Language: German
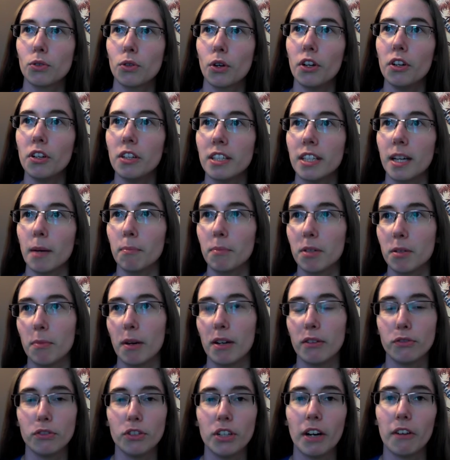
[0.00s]
können, ich habe mich
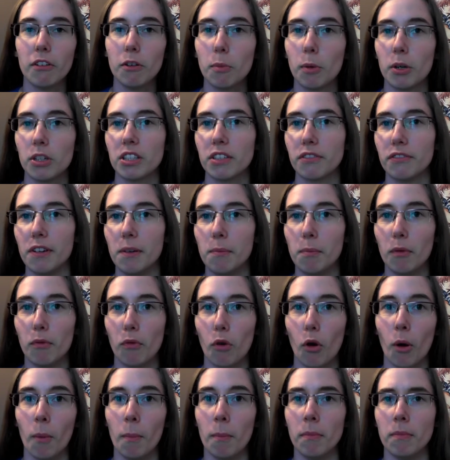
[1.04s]
mal für einen Harry Potter-Film
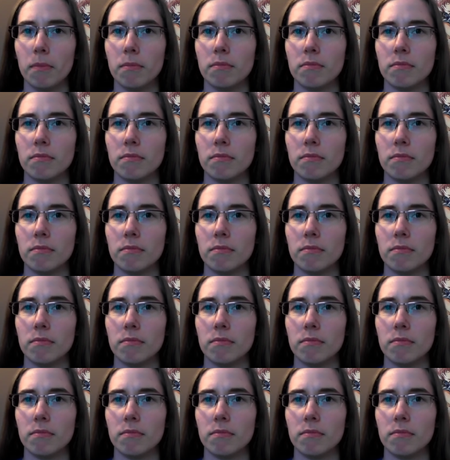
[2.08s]
beworben.